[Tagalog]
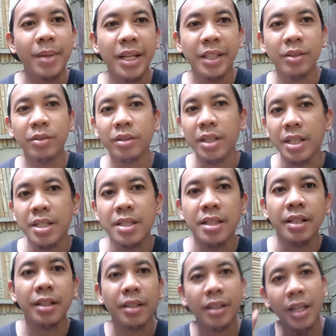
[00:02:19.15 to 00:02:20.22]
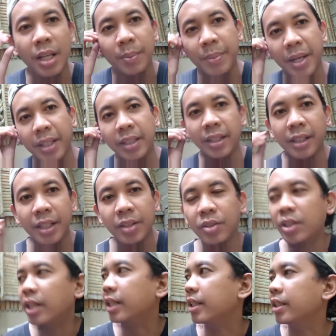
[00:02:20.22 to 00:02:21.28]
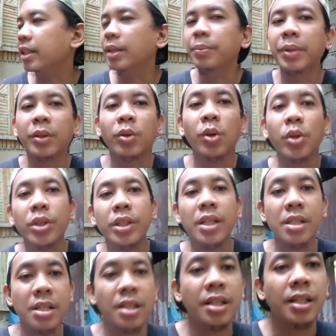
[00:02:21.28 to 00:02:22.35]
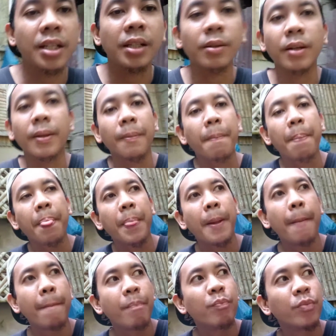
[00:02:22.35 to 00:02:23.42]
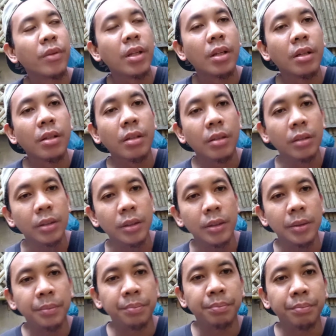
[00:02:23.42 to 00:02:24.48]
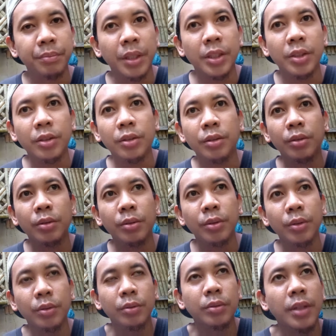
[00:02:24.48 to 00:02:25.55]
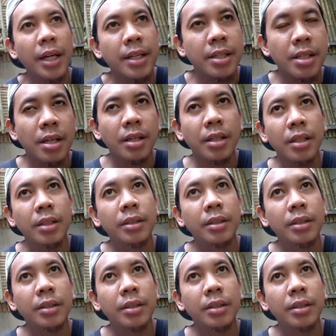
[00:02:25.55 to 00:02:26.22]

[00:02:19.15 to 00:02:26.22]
Bali yung race ng kalapati ngayon ay hindi patuloy kasi kan um, medyo dahil sa